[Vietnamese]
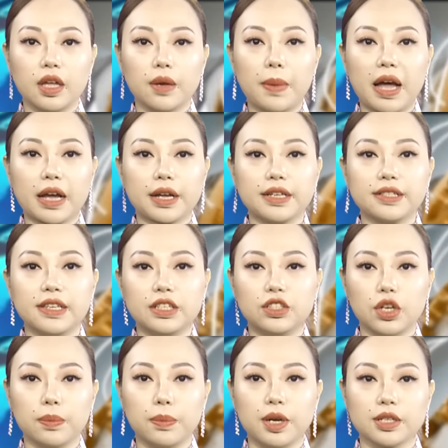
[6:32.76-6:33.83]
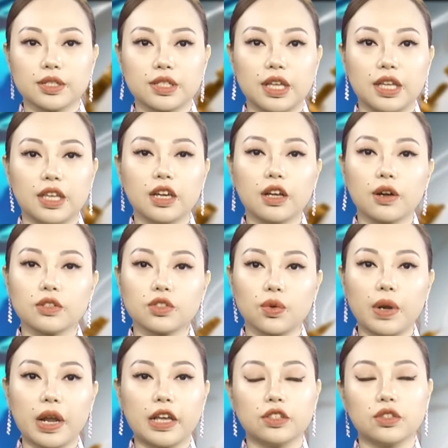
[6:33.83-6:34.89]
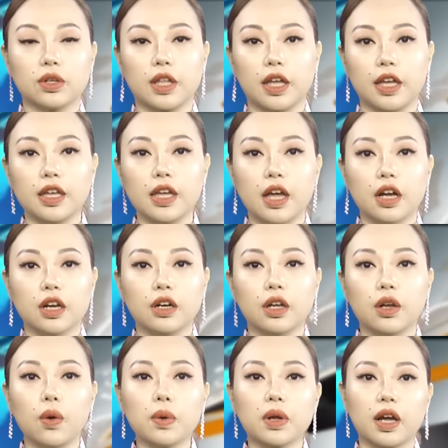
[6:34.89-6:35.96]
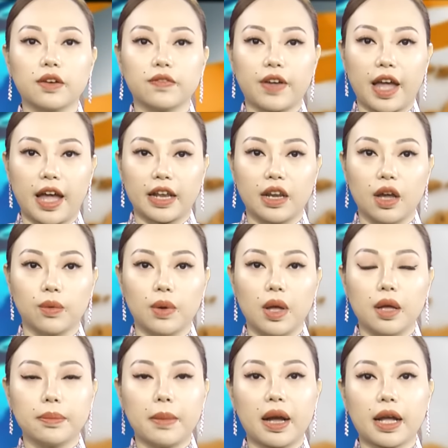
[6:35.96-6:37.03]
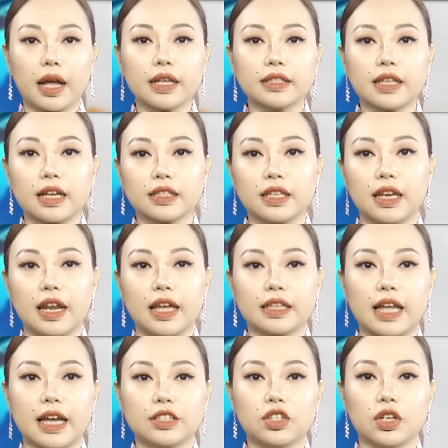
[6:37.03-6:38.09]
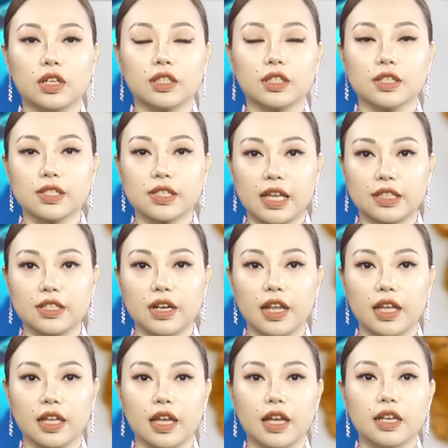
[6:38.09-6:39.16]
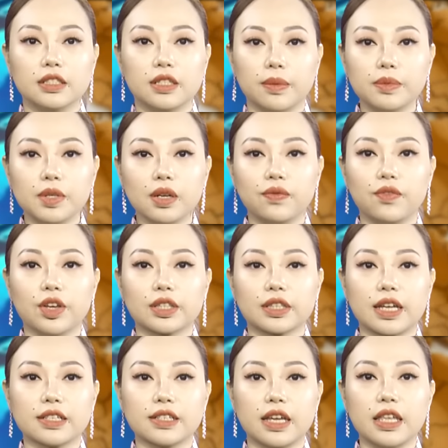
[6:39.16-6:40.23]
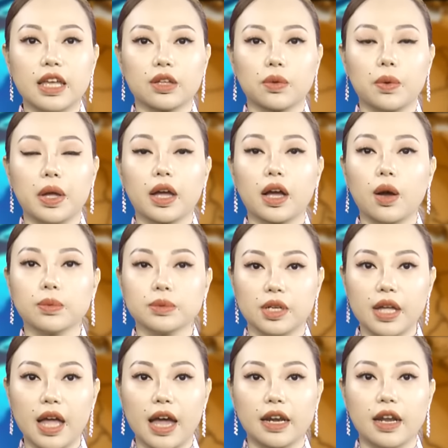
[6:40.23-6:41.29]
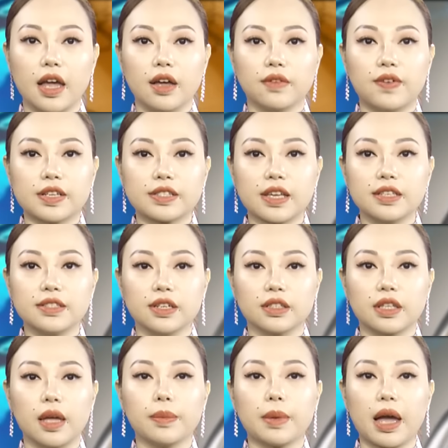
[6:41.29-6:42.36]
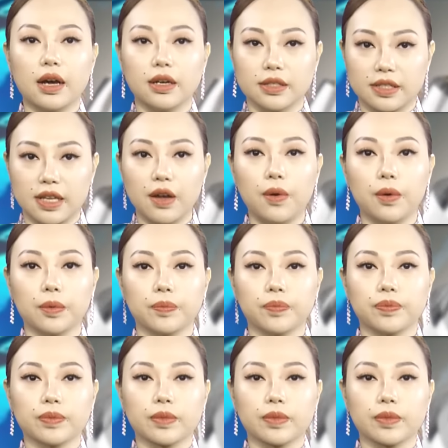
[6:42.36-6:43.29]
Theo bà Casey Chambers thì những con số này cho thấy người Úc cần phải hành động bằng cách tăng tỷ lệ tài trợ từ Centrelink chấm dứt việc tăng giá nhà thuê không giới hạn và xây dựng thêm nhà ở xã hội.